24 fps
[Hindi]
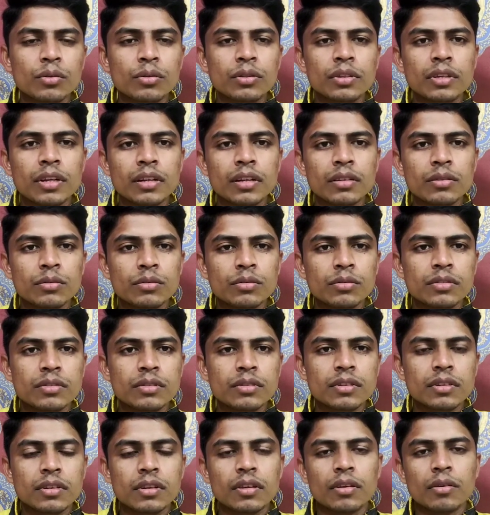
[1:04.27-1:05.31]
जो होती है ना
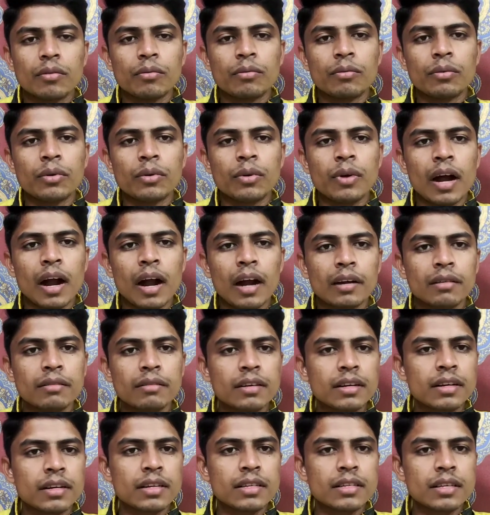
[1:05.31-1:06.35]
दोस्त वो
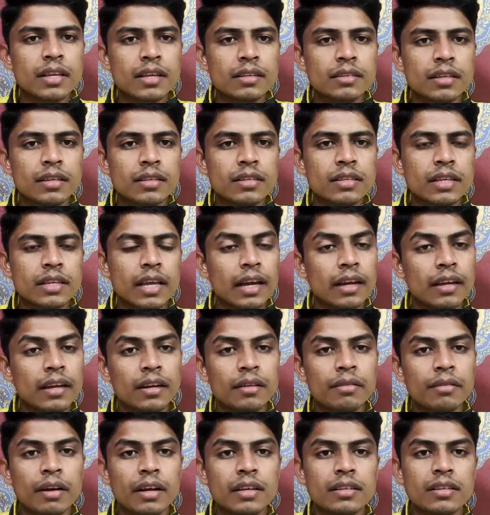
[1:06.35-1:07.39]
हार्डवर्क के साथ साथ
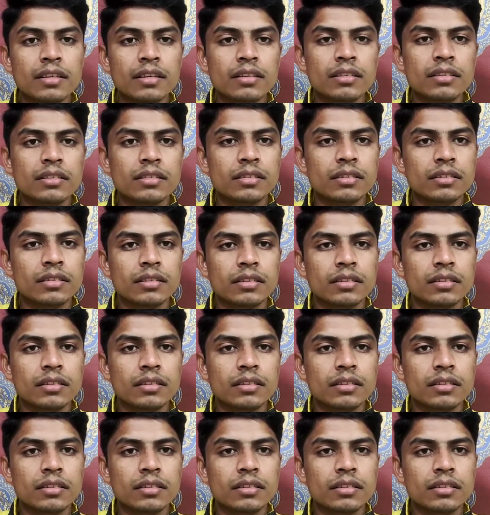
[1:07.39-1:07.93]
सेक्रीफाइसेस